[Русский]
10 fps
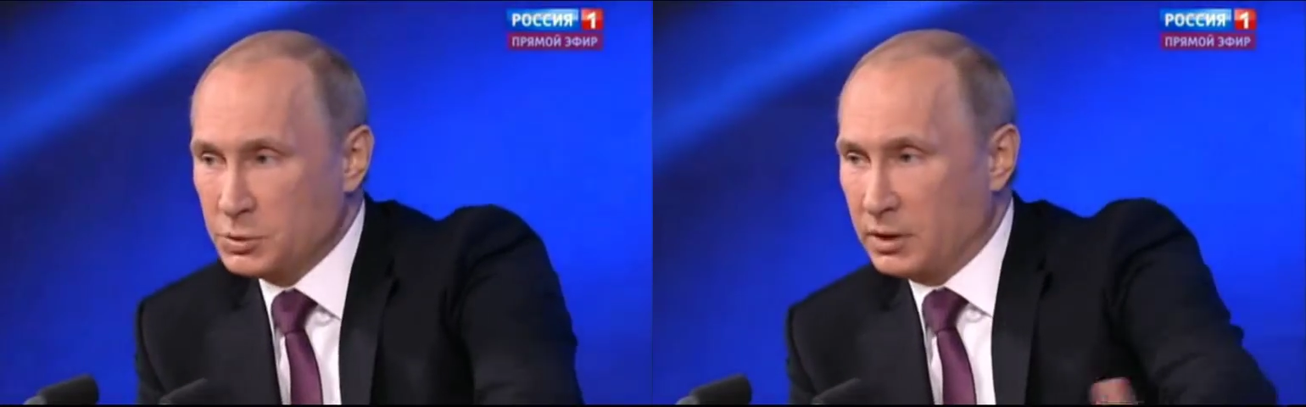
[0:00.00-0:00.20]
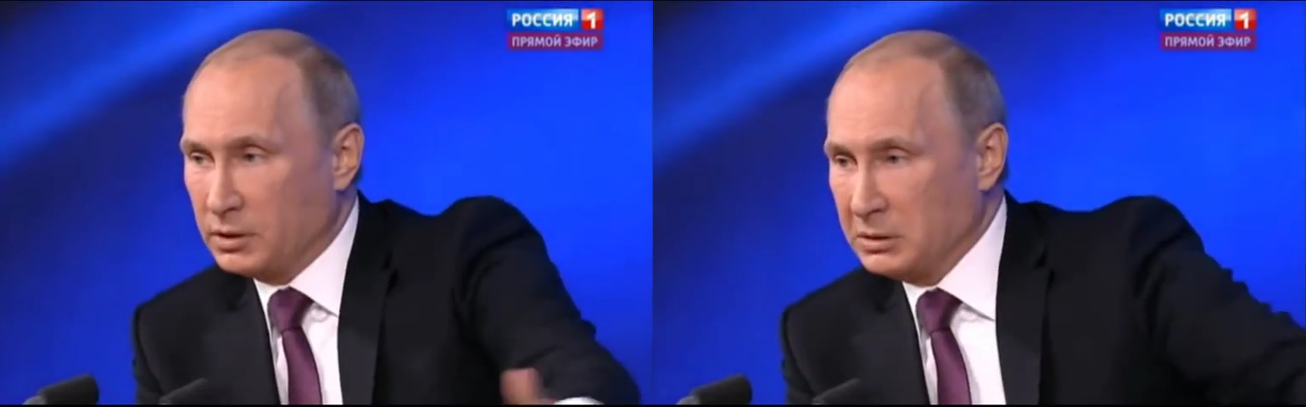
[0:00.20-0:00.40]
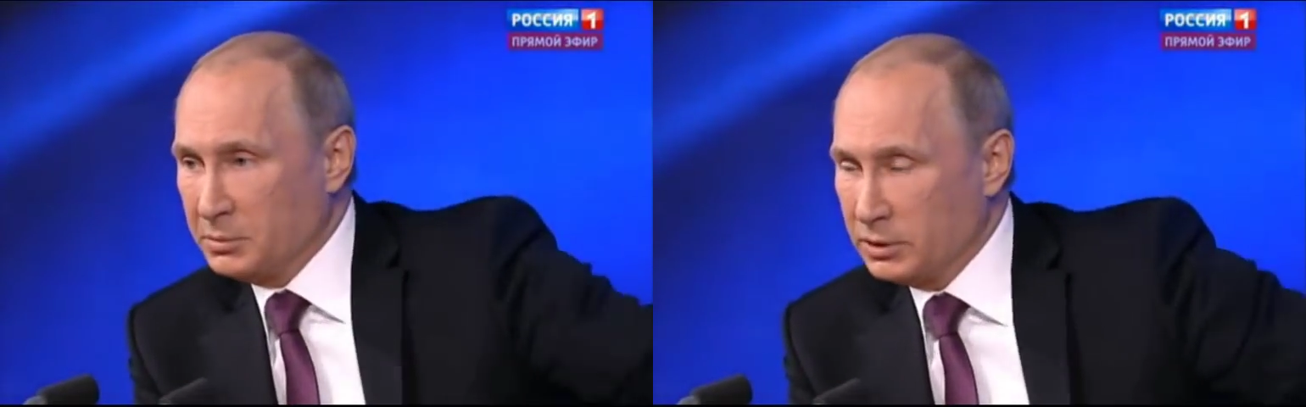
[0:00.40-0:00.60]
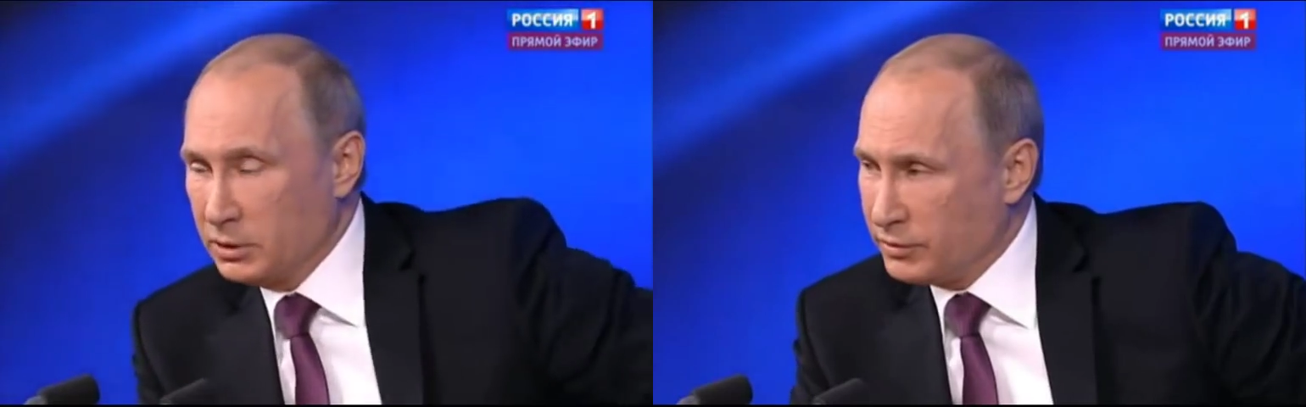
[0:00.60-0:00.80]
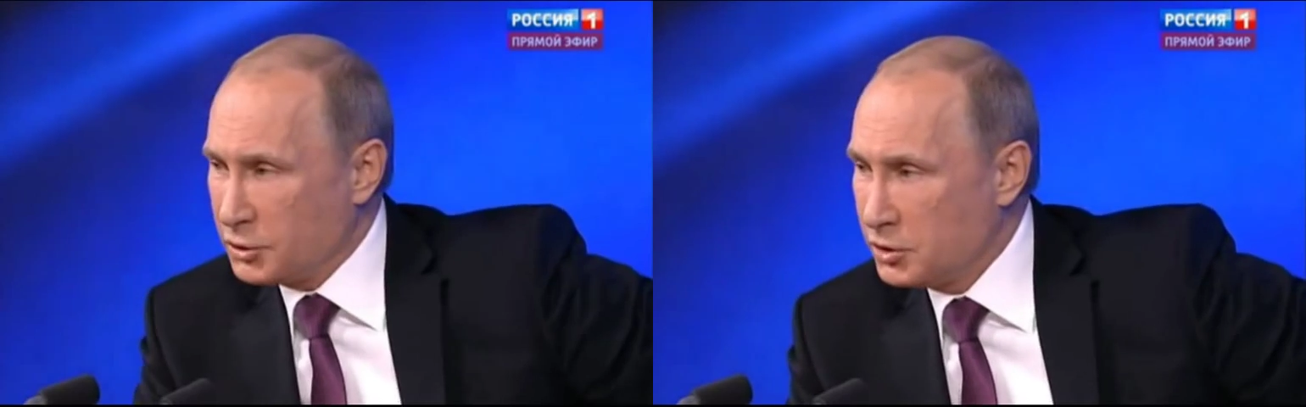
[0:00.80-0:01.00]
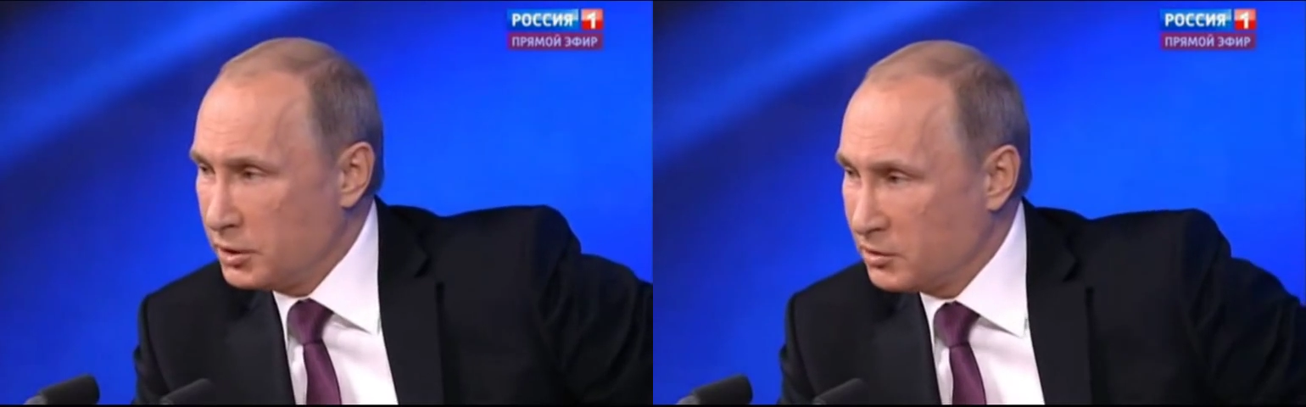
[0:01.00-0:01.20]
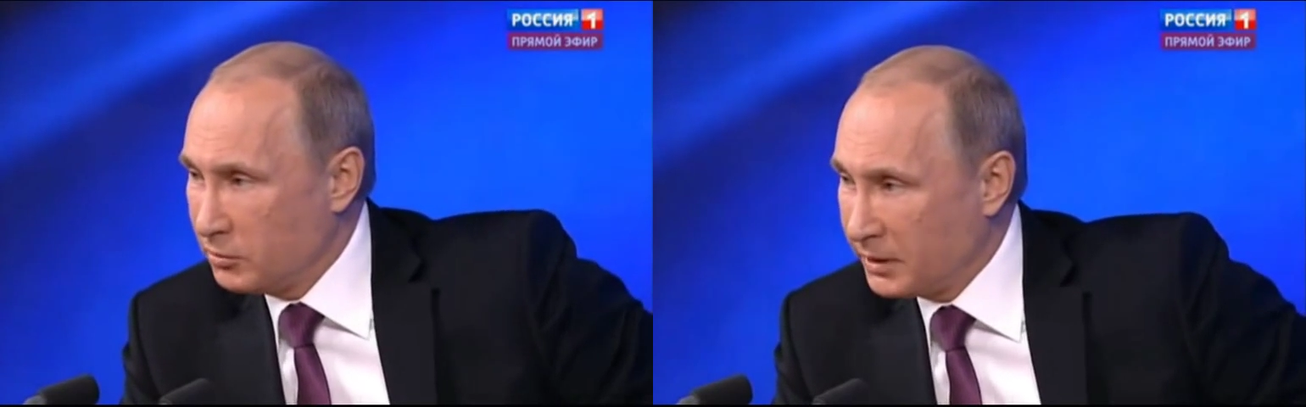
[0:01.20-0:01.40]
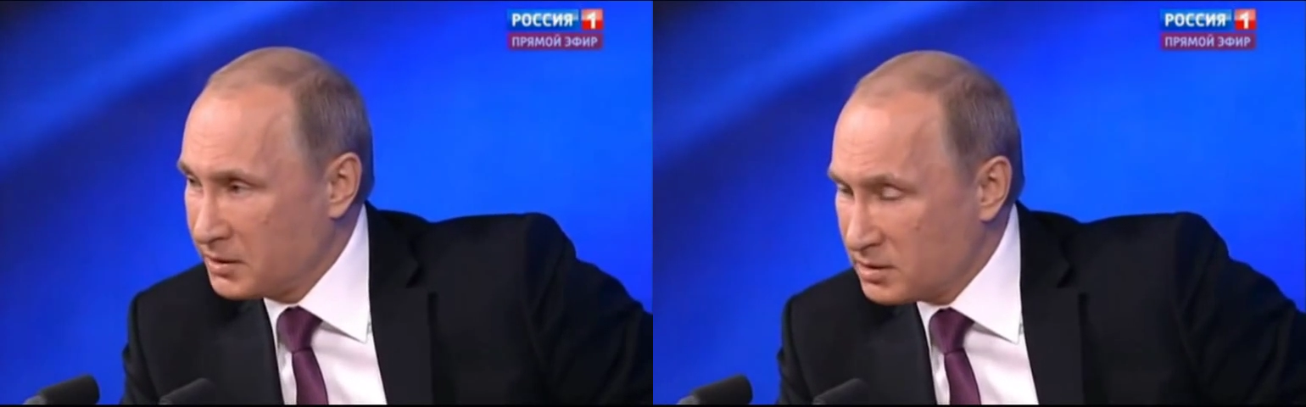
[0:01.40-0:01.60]
допустим, как это было вот в
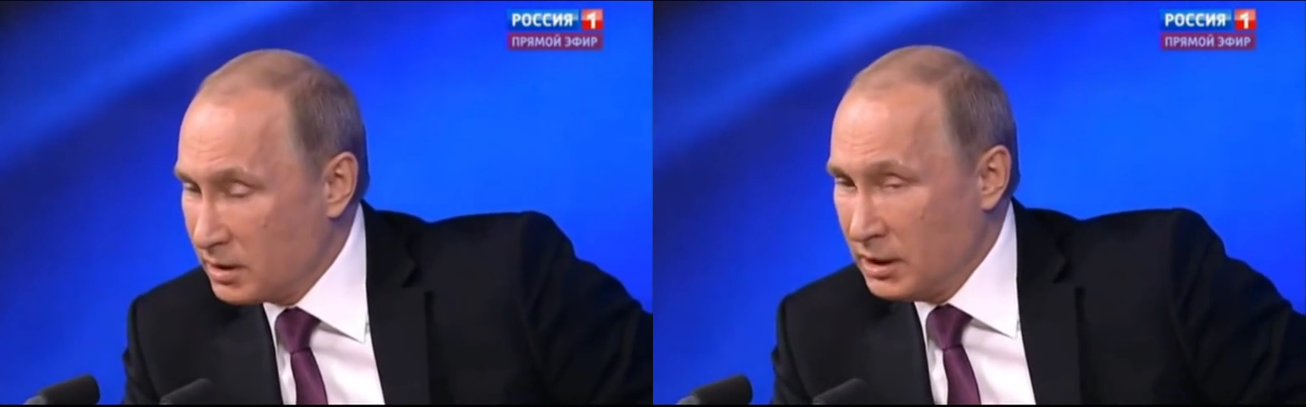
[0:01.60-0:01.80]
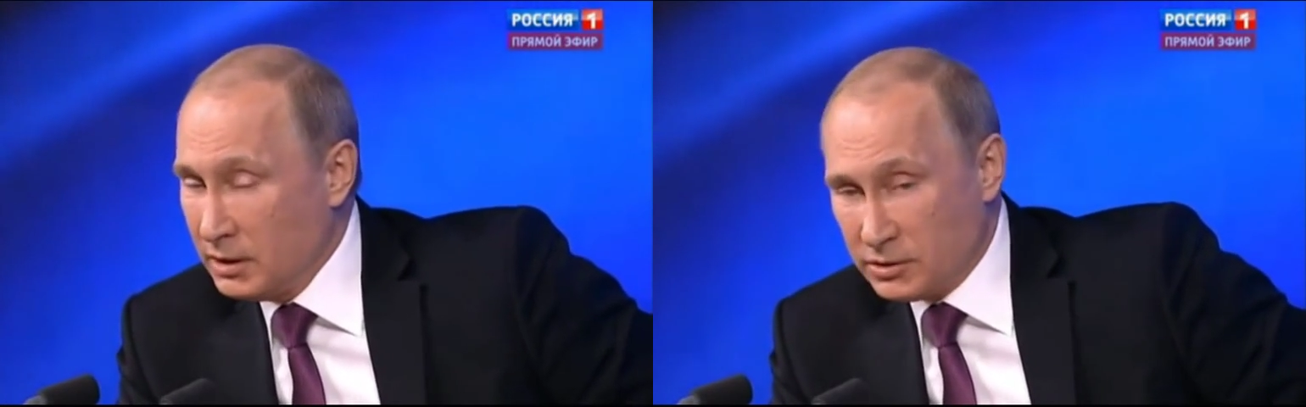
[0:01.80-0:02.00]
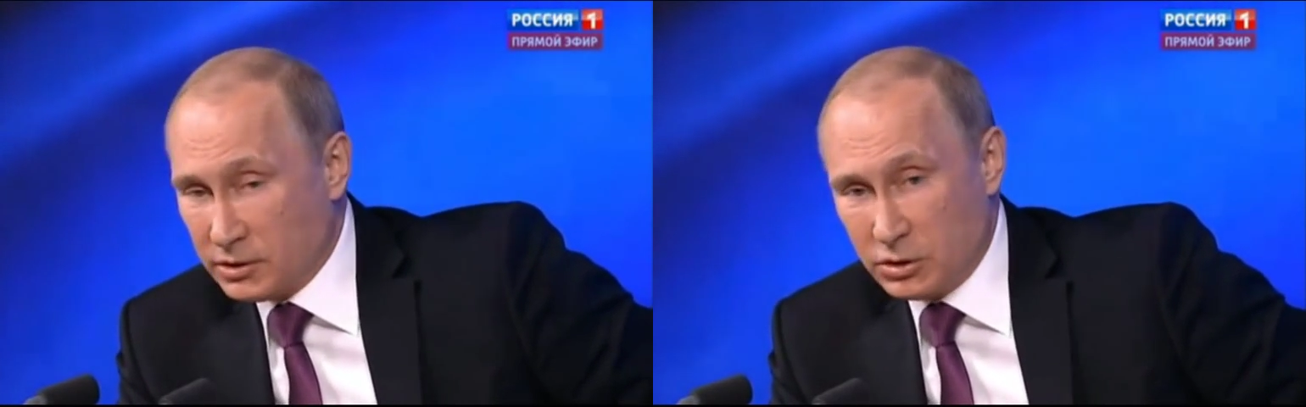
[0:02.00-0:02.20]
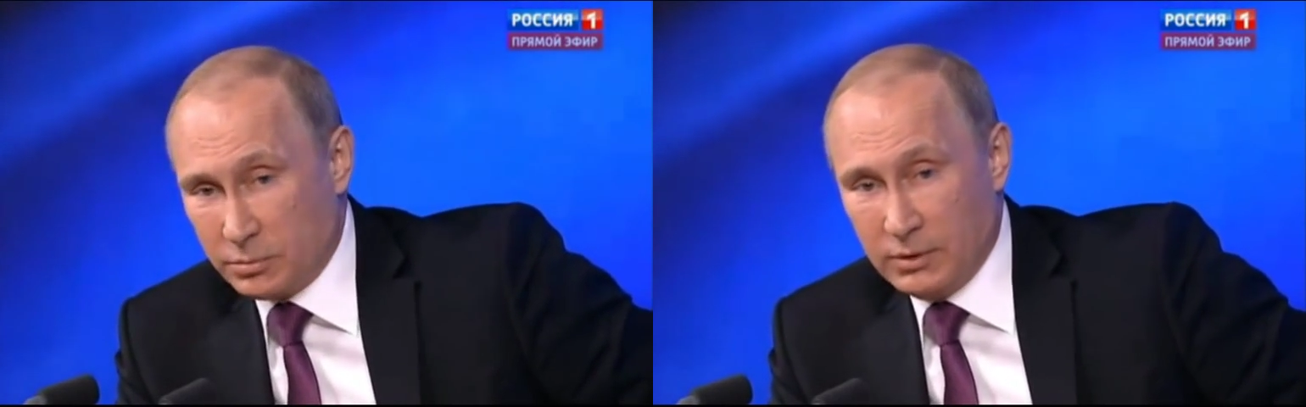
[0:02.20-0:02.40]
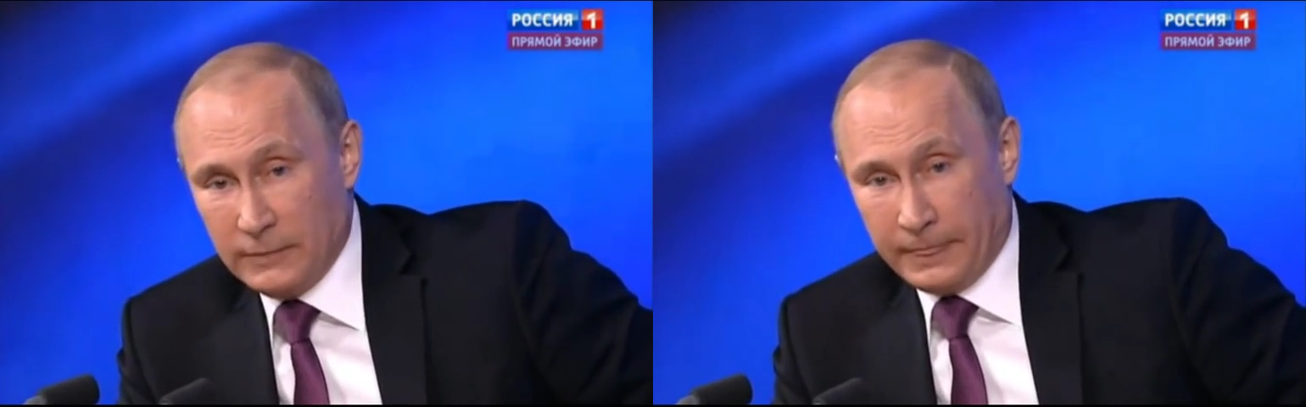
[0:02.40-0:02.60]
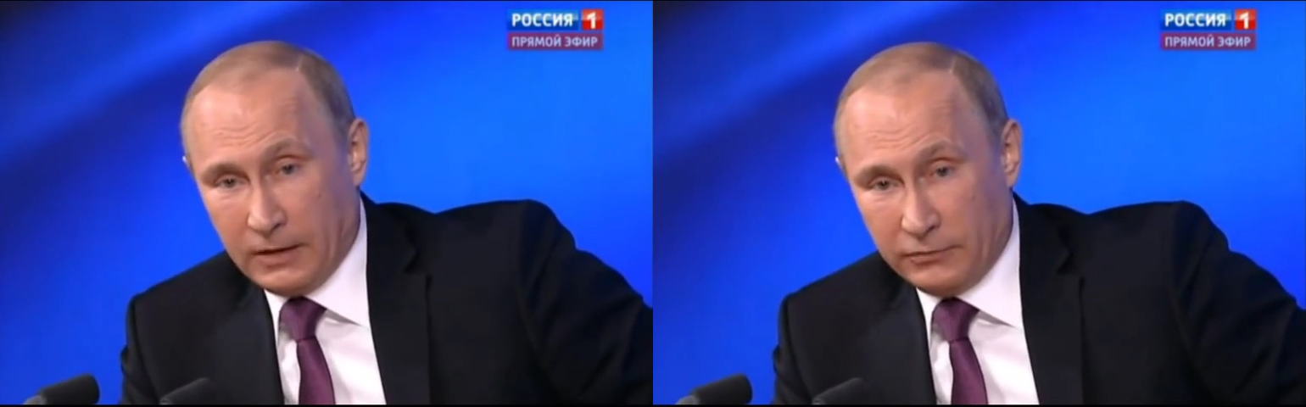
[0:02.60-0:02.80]
начале этого процесса, скажем,